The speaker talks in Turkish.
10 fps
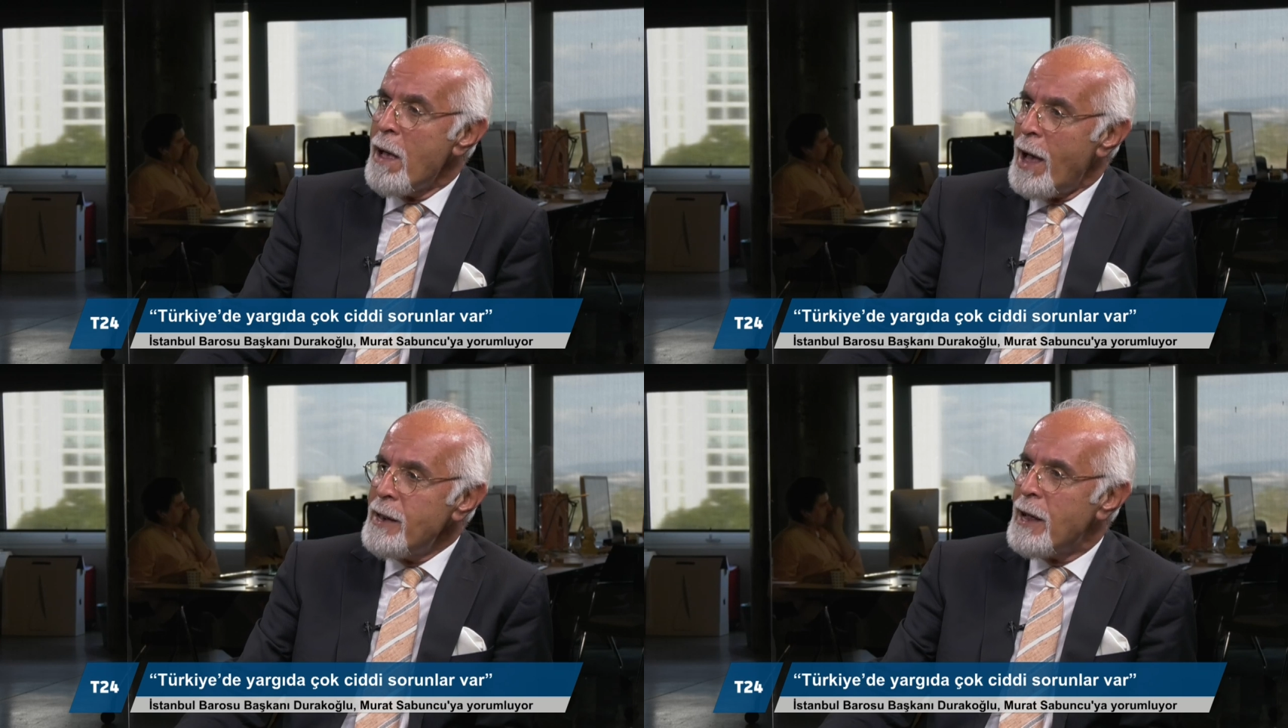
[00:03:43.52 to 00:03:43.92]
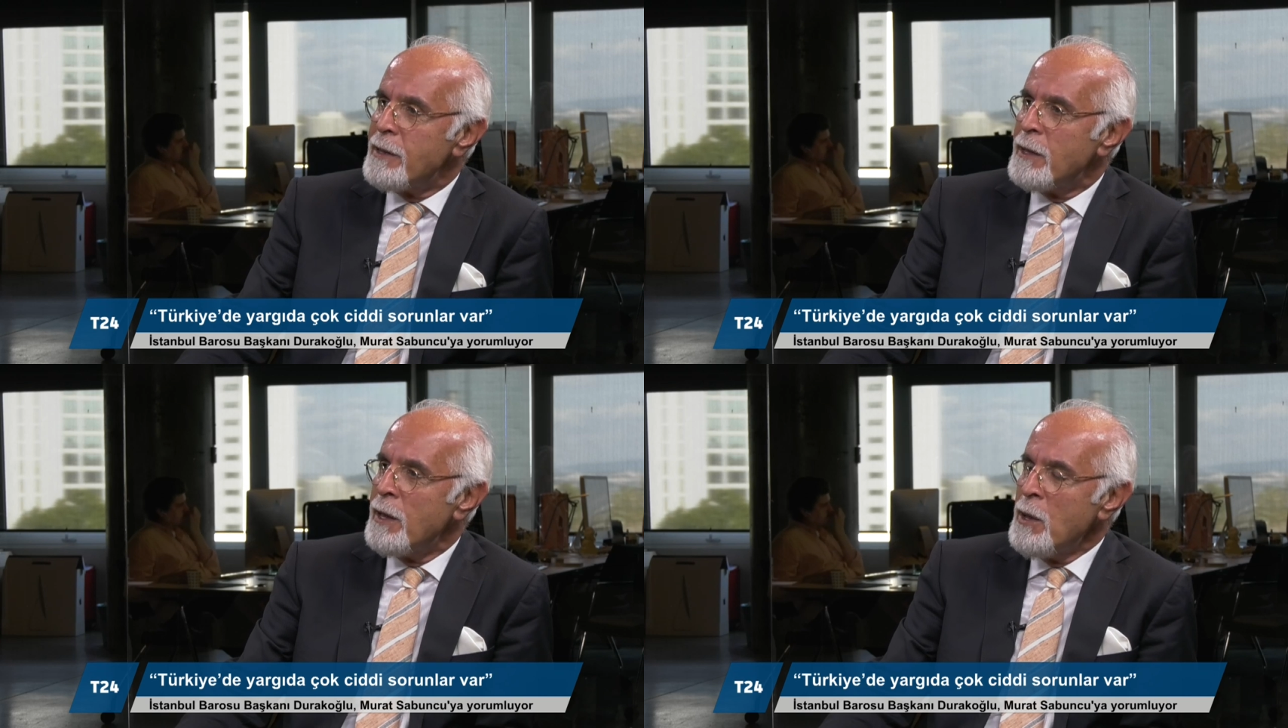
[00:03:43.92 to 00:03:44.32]
her
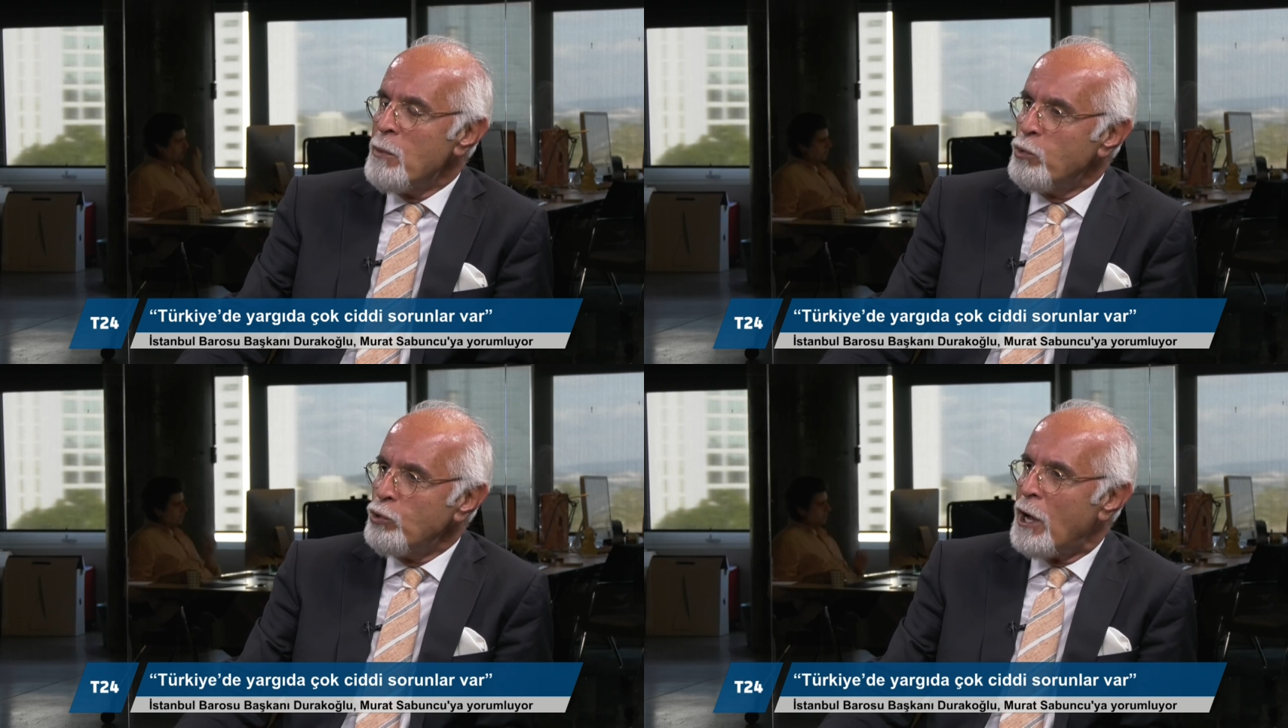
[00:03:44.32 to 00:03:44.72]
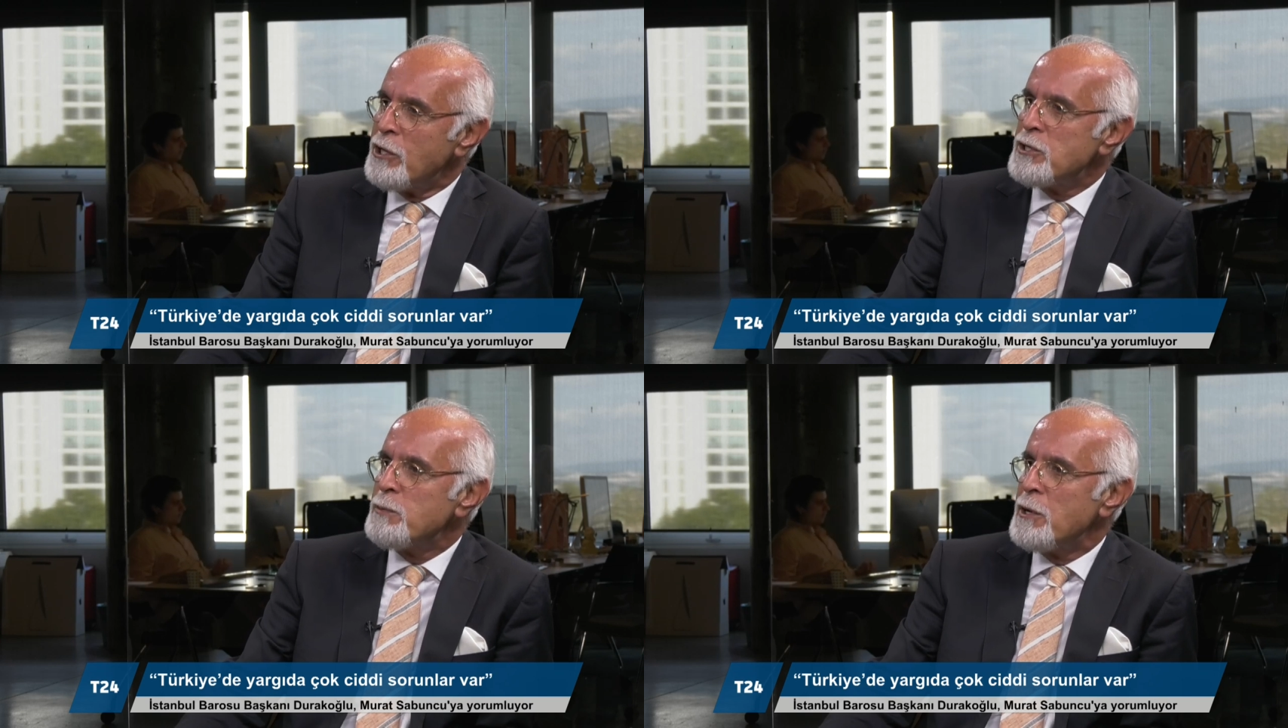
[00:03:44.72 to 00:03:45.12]
yerde bu
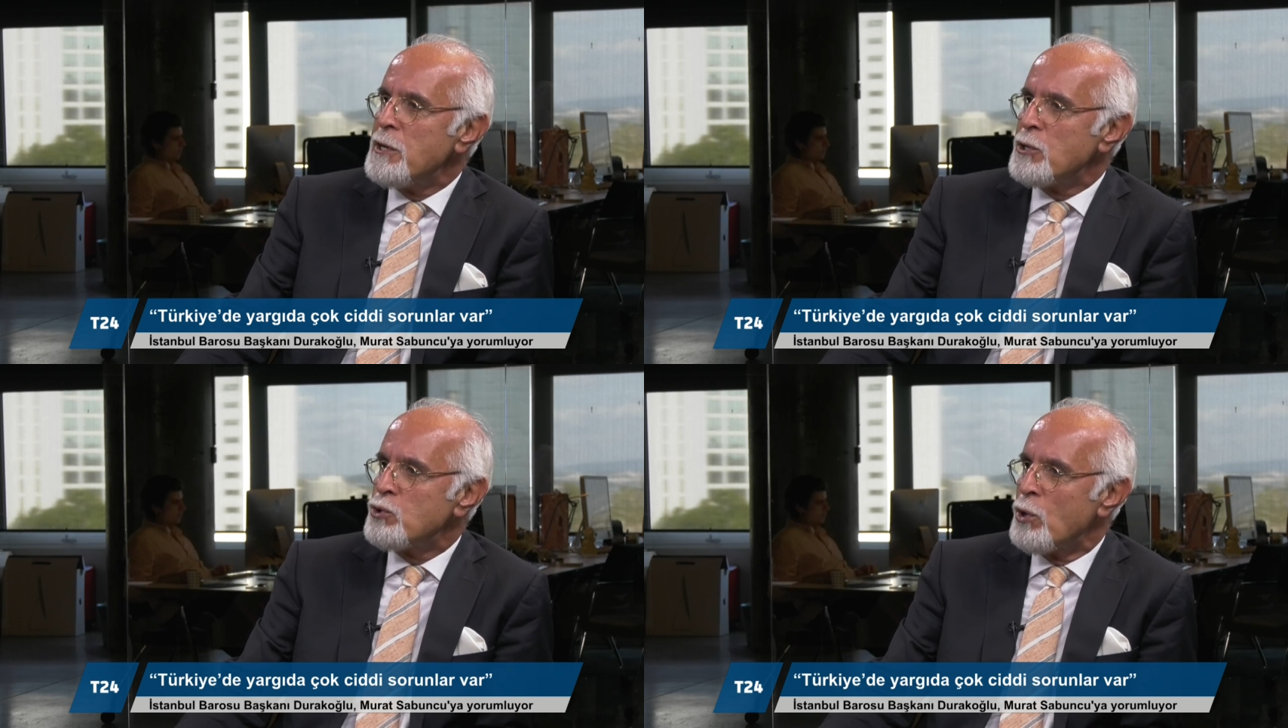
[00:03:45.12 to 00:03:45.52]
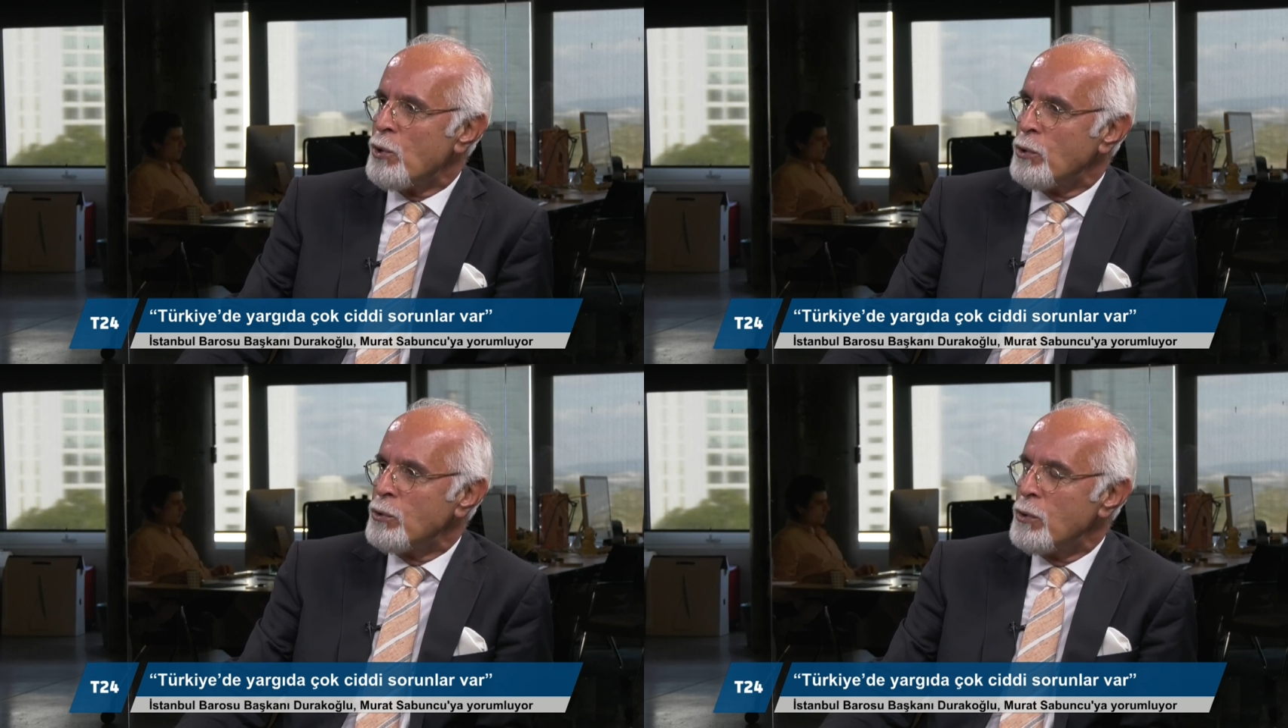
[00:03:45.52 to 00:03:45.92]
tartışmayı yaşıyor
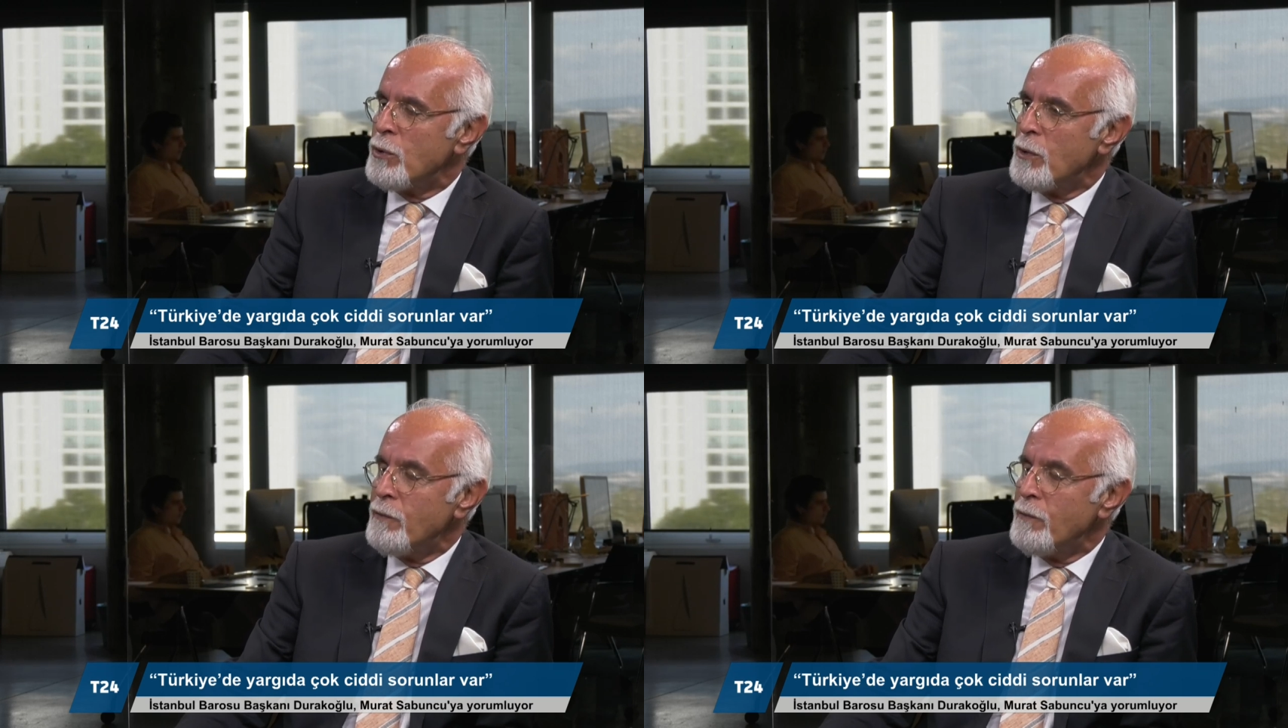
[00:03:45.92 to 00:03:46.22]
olduk.